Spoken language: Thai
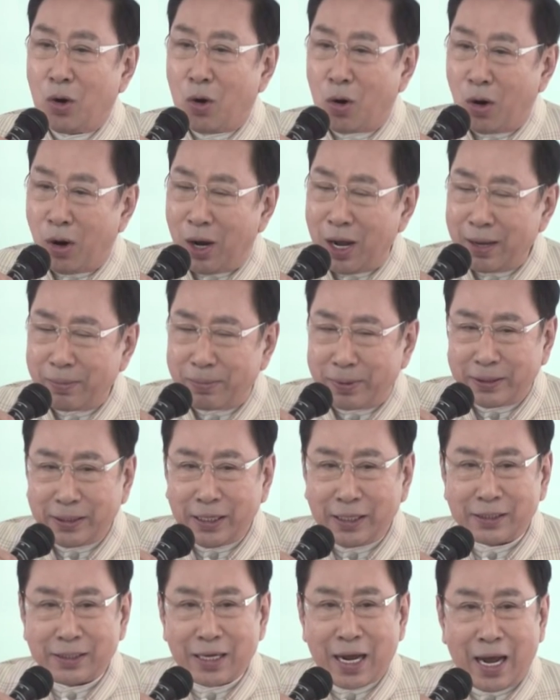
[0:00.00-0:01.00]
ขอให้ประ
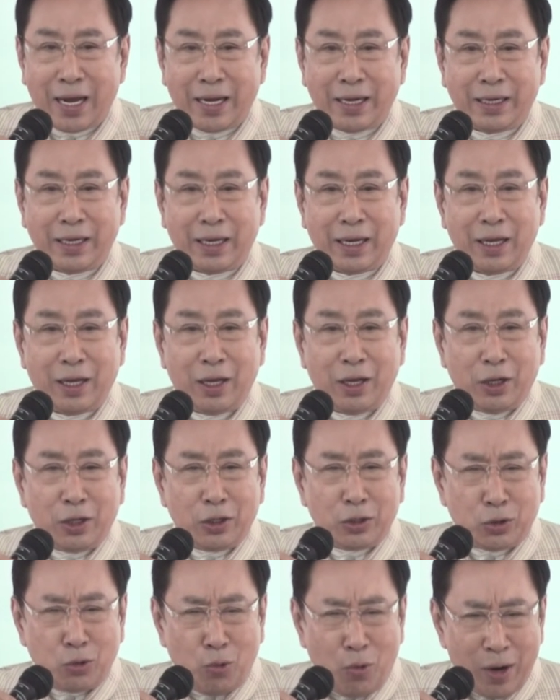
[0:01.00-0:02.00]
เทศไทยเนี่ย
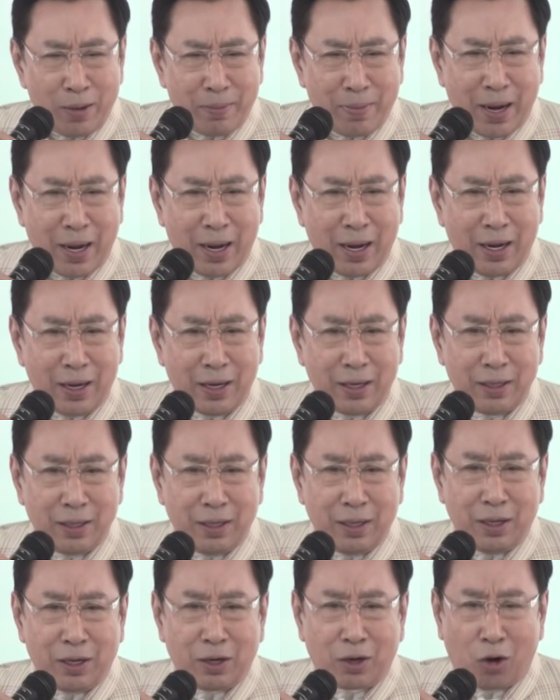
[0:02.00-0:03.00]
ช่วยมา
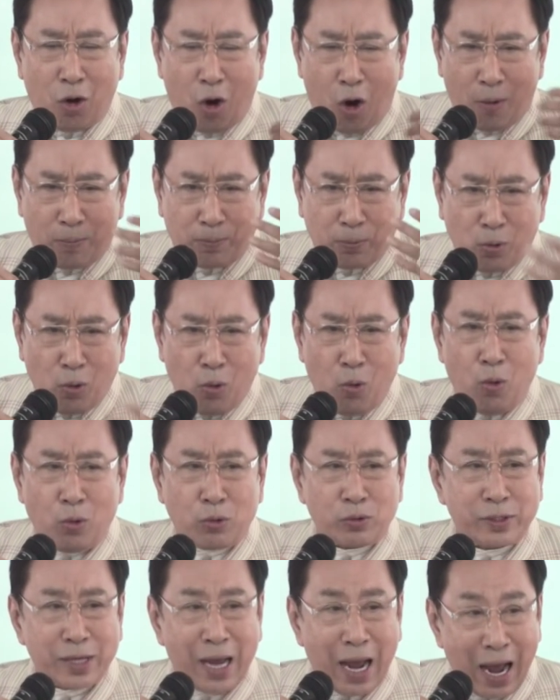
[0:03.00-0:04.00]
กอบกู้
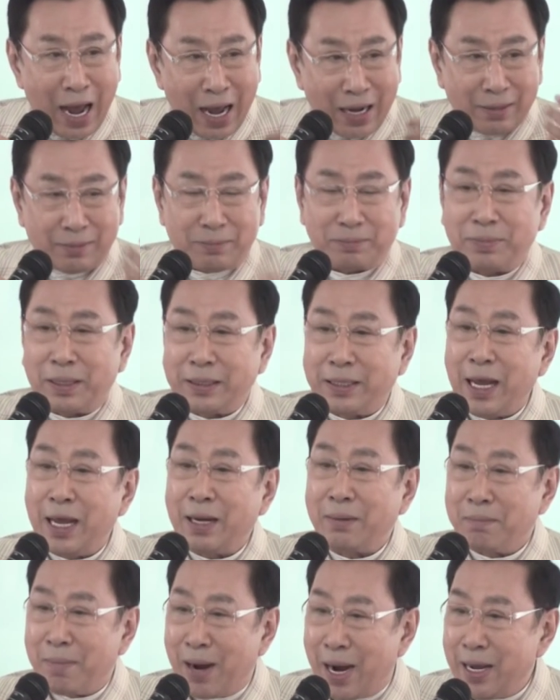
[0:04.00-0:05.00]
สร้างประเท
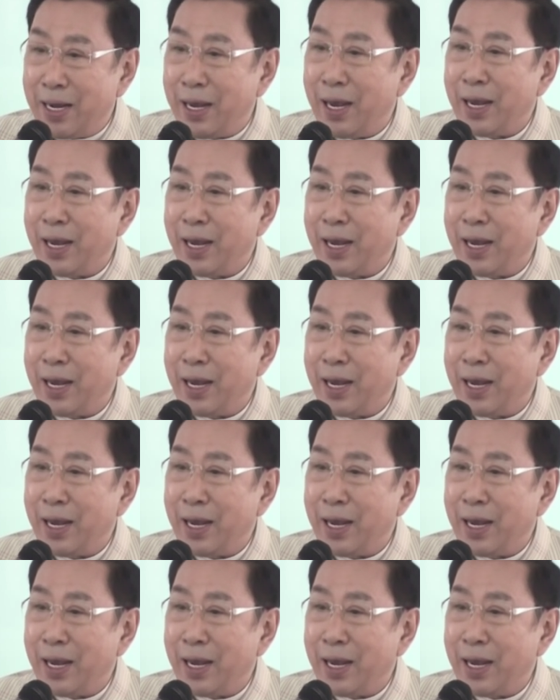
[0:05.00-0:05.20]
ศใหม่